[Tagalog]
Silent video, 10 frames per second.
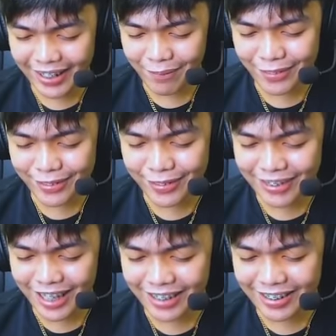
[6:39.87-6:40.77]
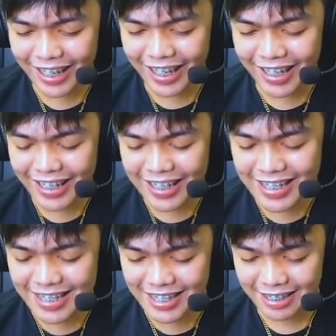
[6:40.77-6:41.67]
Depo, taktika, Riz.
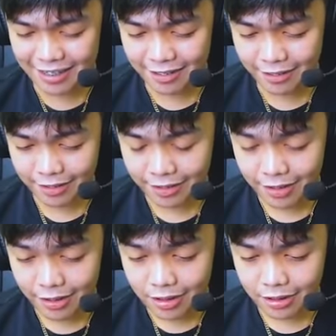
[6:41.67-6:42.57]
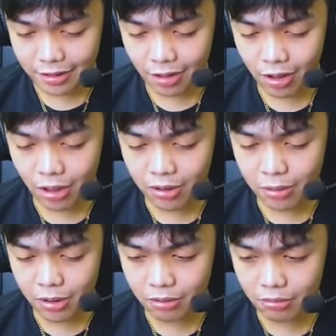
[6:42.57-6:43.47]
Kalaban na to,